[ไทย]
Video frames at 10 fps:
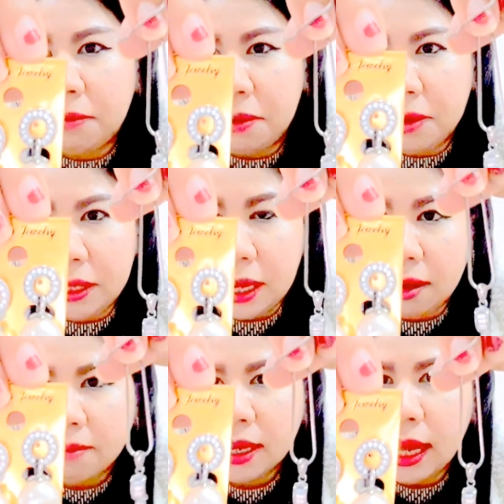ว่าวันนี้
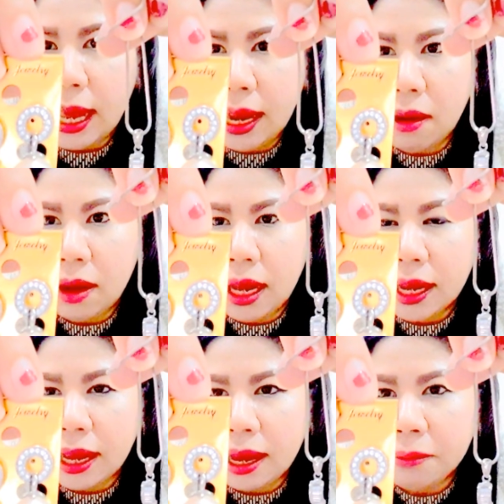เราไม่ขายเราขาย
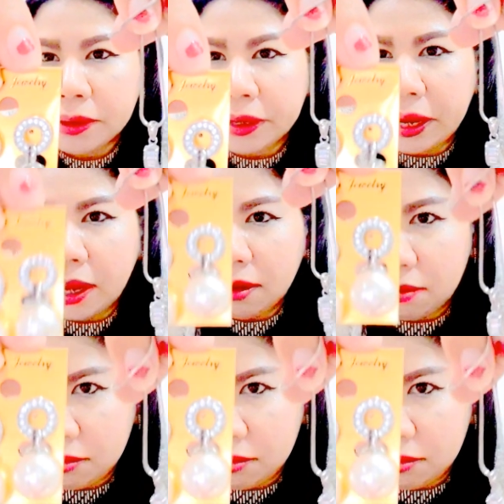แค่ห้าพันเก้า